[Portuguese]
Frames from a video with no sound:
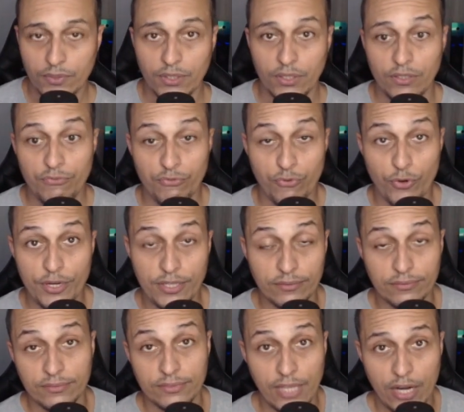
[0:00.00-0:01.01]
E foi
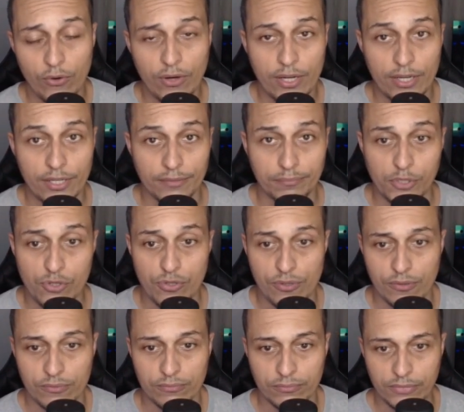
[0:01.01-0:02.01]
na hora,
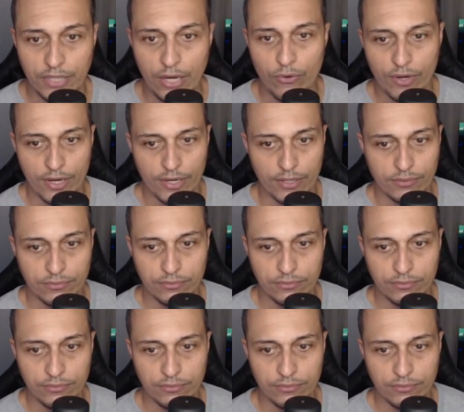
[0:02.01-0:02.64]
pessoal, na hora.